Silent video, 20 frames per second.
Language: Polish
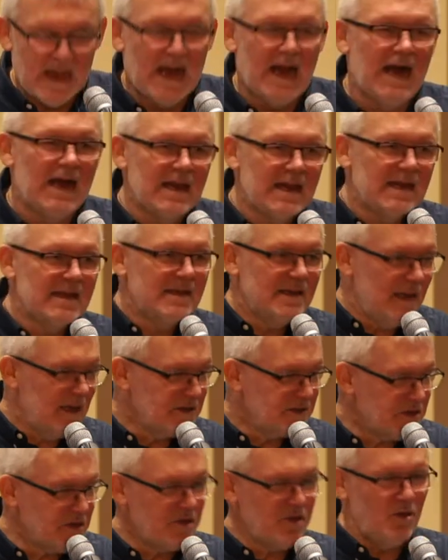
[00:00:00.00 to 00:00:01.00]
ale
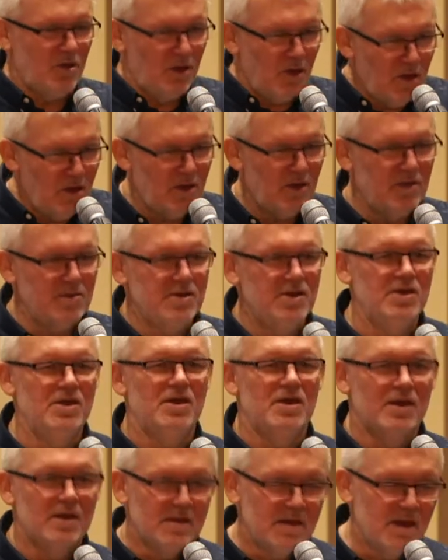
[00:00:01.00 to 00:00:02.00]
dlaczego oni
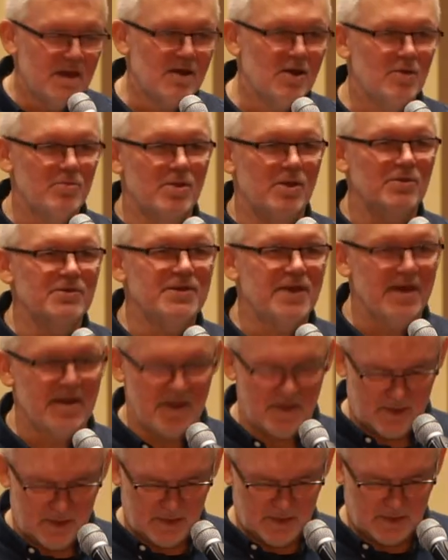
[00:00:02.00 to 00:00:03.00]
nie robią
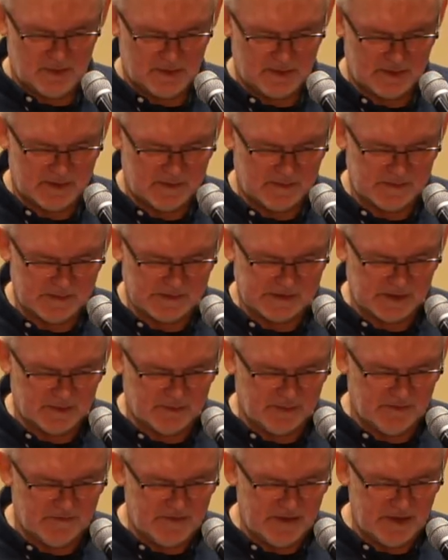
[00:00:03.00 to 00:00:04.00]
tego, co
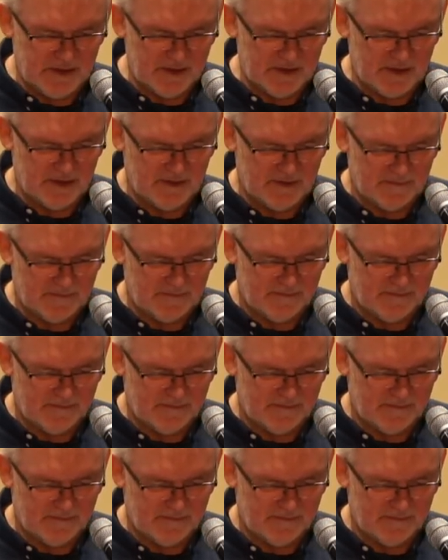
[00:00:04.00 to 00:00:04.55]
powinni?